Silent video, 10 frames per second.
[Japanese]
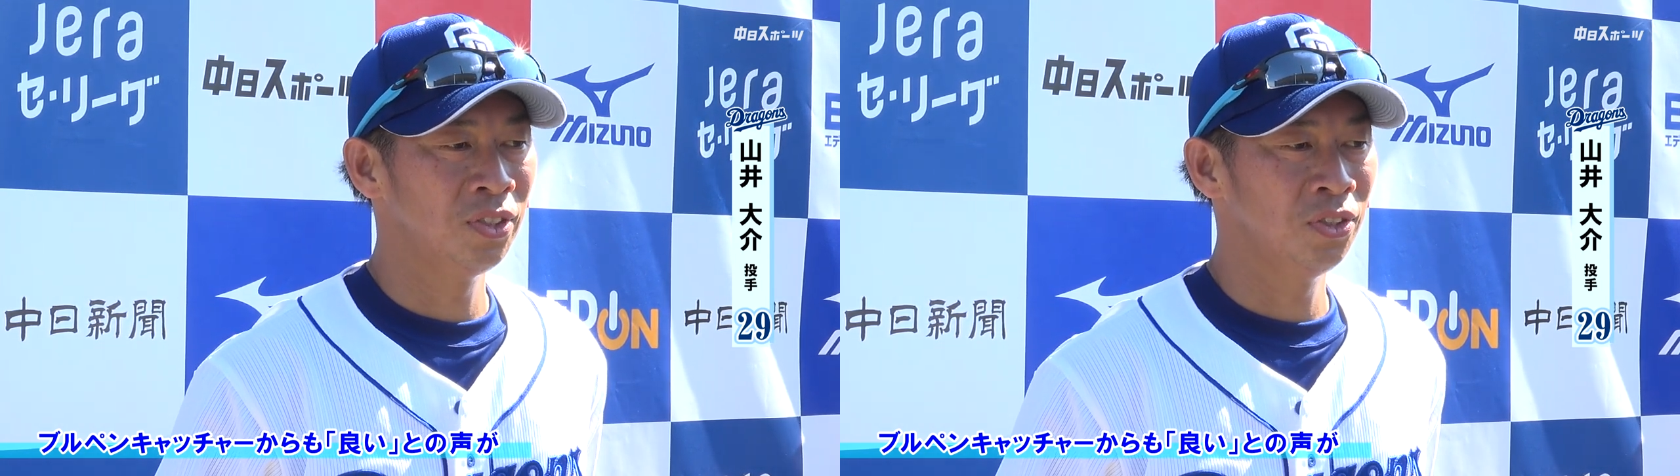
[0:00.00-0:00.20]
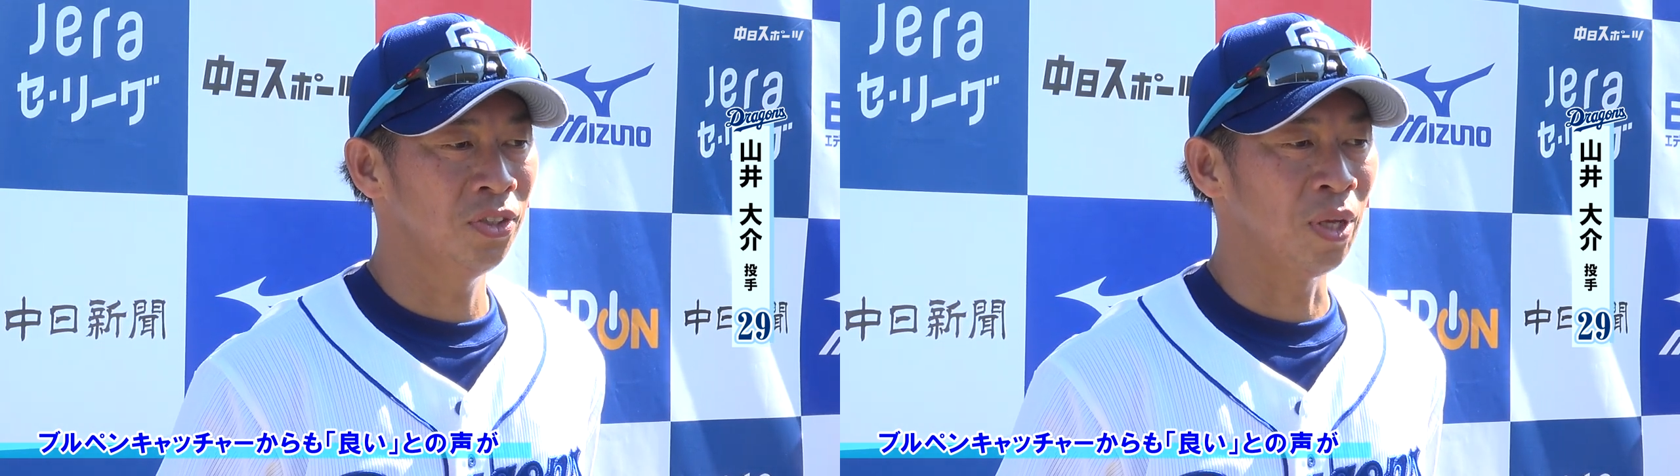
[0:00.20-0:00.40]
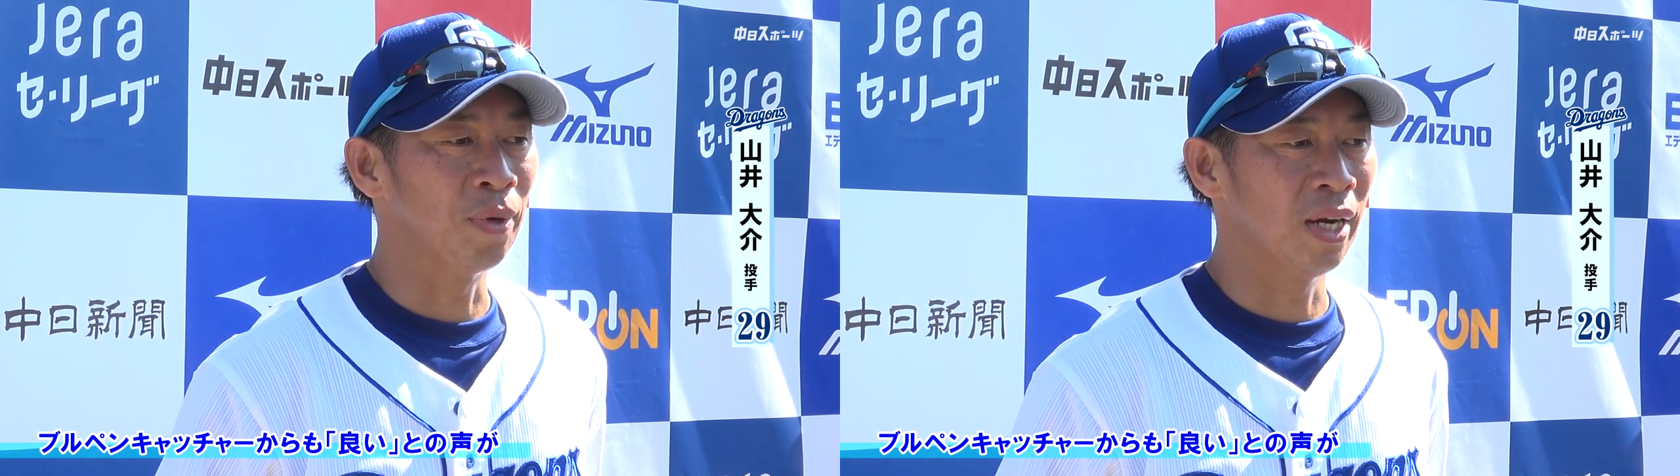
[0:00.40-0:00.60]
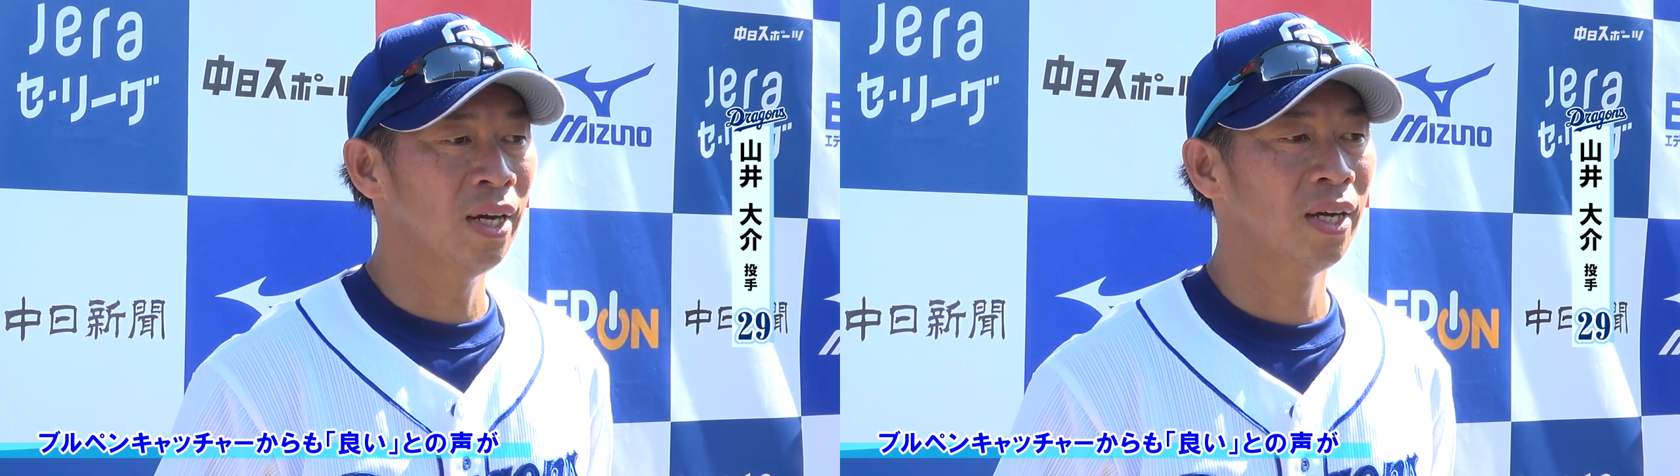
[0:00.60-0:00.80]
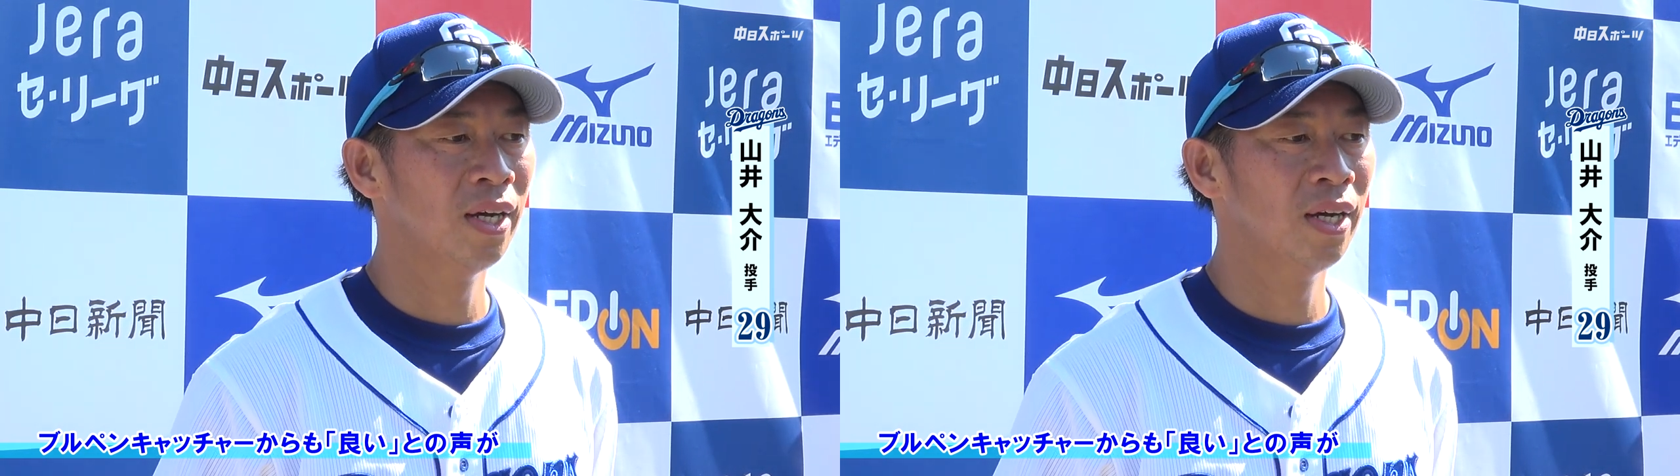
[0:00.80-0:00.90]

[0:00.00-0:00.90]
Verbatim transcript: 強い球が